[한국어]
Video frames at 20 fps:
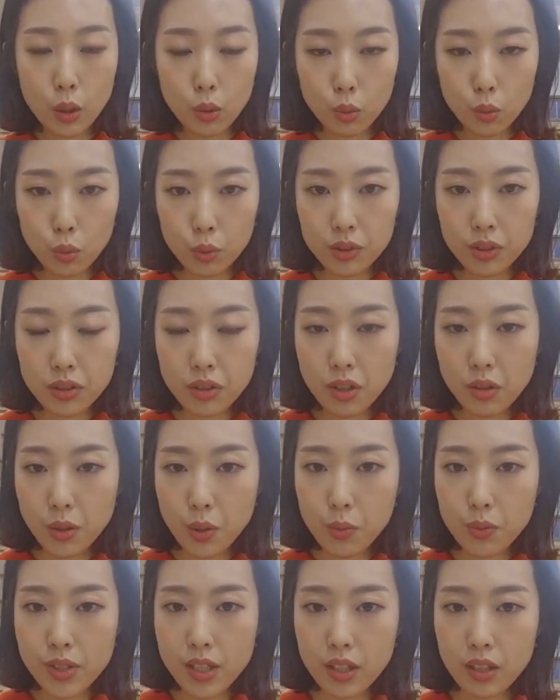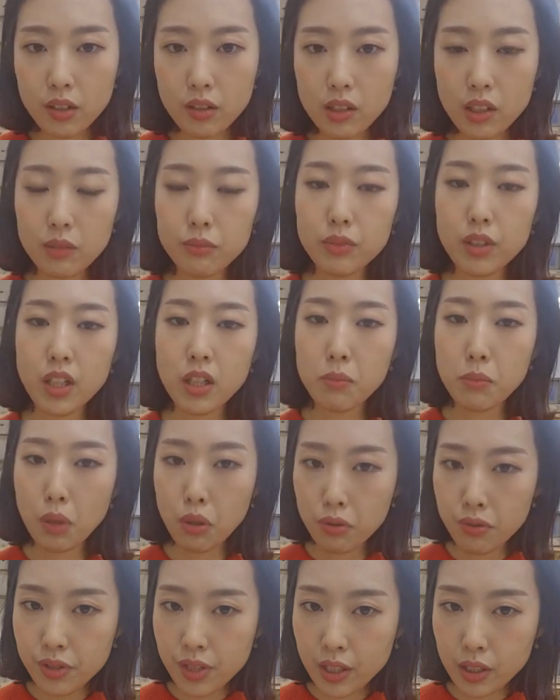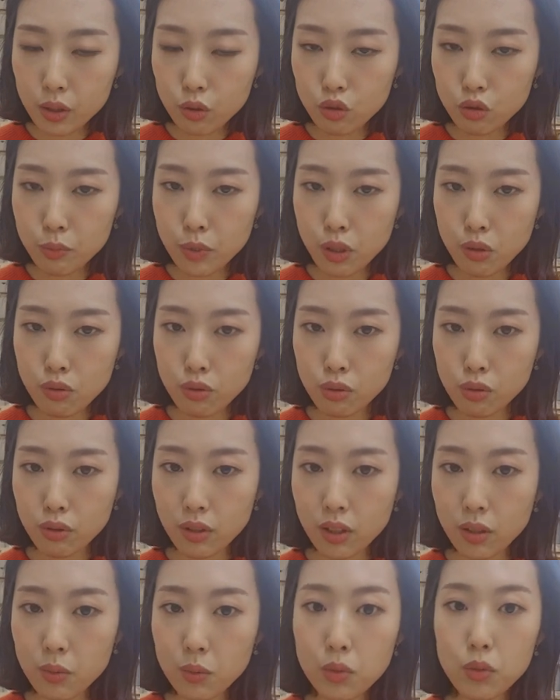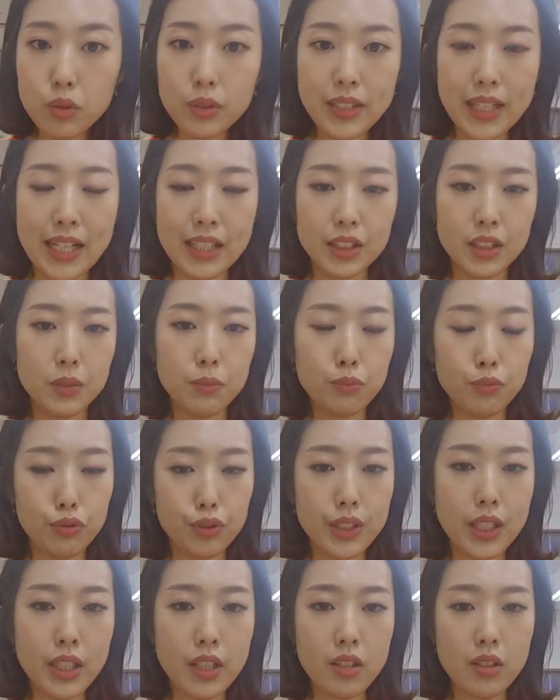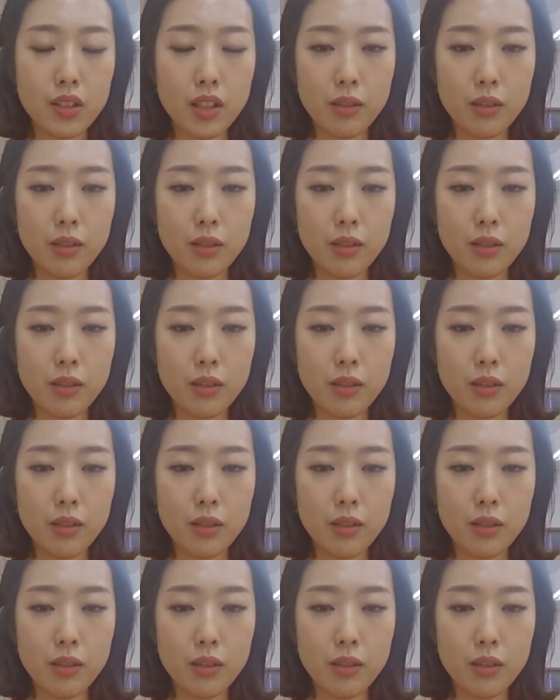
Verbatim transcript: 노는 형용사기 때문에 명사를 꾸며줄 수 있고 낫은 부사기